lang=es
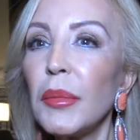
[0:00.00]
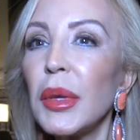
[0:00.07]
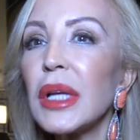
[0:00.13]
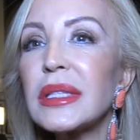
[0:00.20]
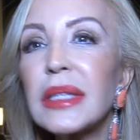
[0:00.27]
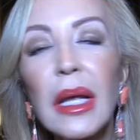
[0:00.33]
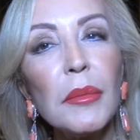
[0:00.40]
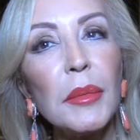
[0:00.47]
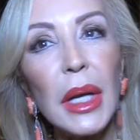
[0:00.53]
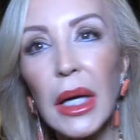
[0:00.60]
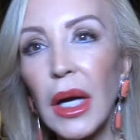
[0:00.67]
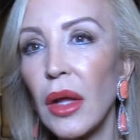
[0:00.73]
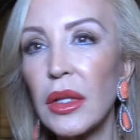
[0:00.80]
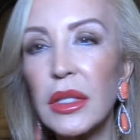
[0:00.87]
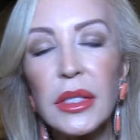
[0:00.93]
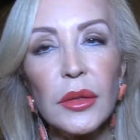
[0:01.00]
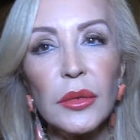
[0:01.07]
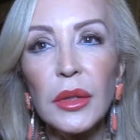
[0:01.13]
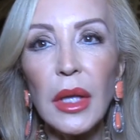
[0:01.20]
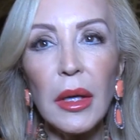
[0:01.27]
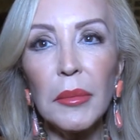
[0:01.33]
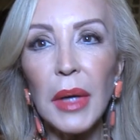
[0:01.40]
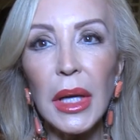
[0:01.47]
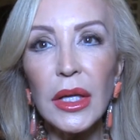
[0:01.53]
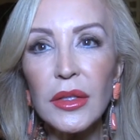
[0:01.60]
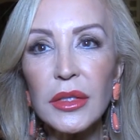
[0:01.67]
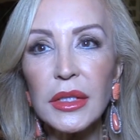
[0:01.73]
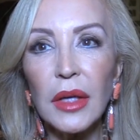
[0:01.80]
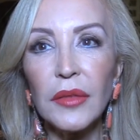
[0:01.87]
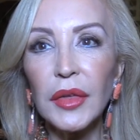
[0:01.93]
Pero es que el mercado de segunda mano
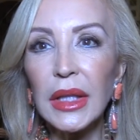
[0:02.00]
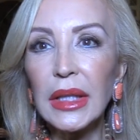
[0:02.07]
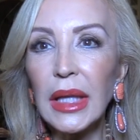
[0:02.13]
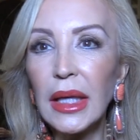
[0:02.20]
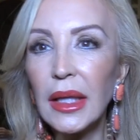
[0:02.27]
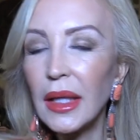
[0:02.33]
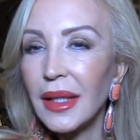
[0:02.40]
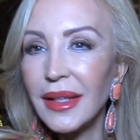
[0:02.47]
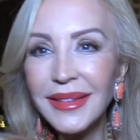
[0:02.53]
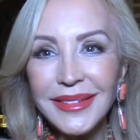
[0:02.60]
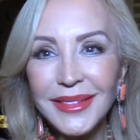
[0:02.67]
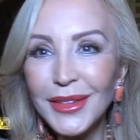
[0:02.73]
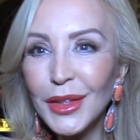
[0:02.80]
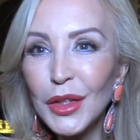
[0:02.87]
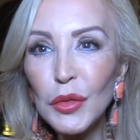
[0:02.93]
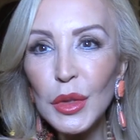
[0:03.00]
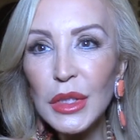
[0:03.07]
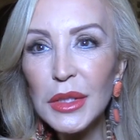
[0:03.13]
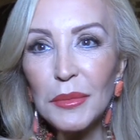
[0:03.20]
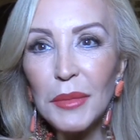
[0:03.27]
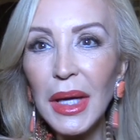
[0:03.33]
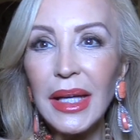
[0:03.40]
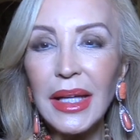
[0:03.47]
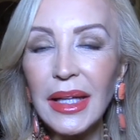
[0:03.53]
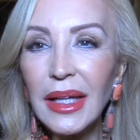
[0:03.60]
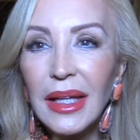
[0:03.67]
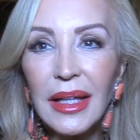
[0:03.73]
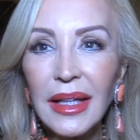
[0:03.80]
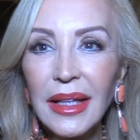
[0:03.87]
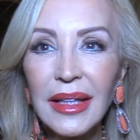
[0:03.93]
está fatal, ¿eh? no te puedes
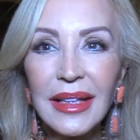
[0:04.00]
imaginar.